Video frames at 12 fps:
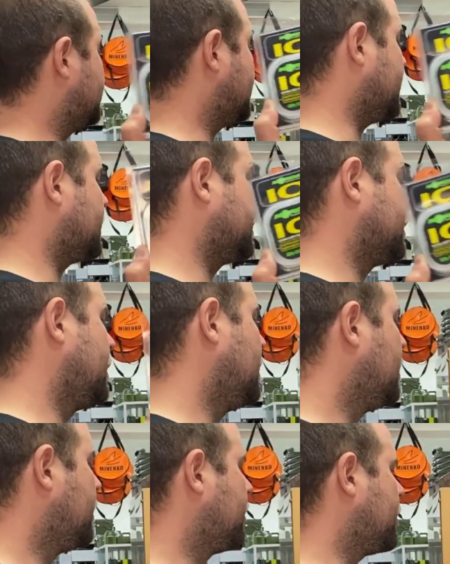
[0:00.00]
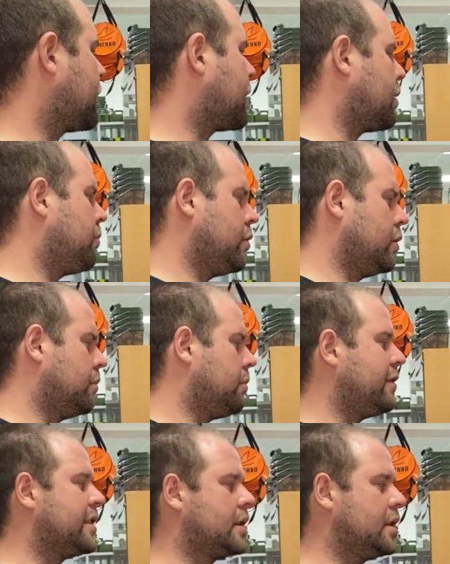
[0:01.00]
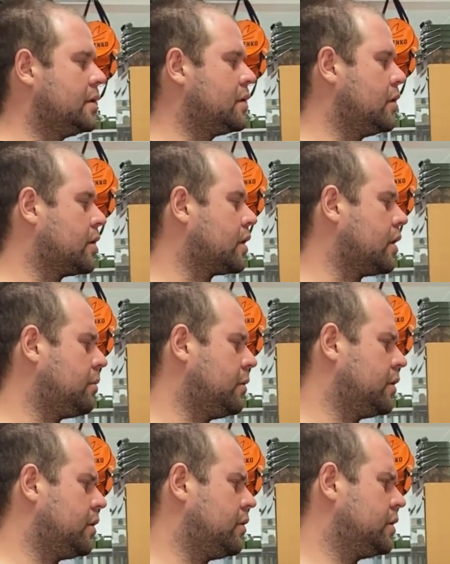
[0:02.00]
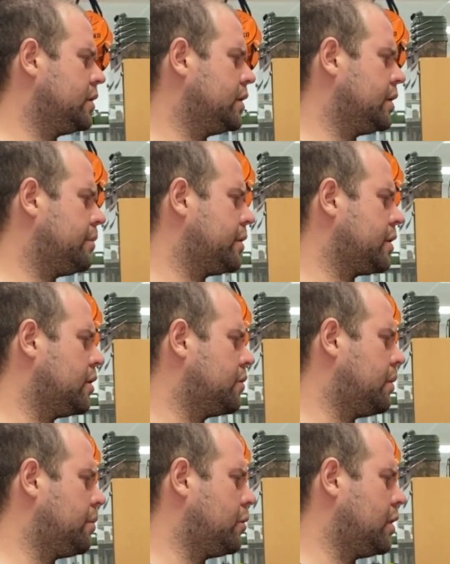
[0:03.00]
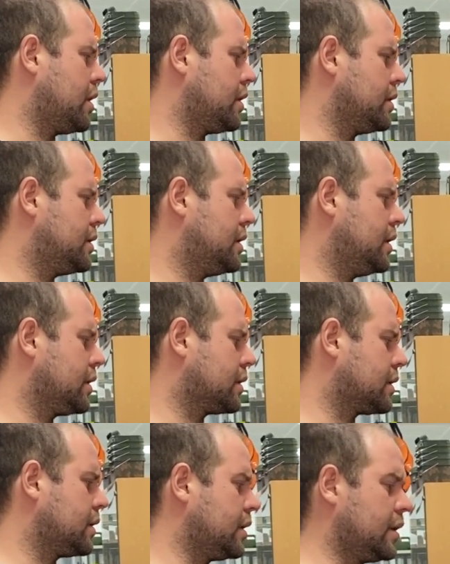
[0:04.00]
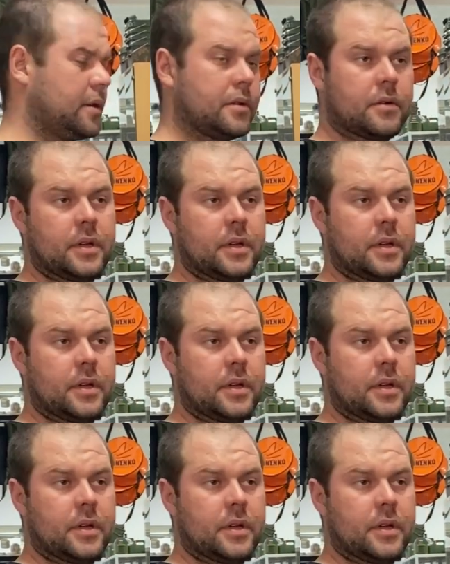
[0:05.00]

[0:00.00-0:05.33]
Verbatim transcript: Сейчас флюрокарбон, поводки из флюрокарбона очень набирают популярность, да, так сказать,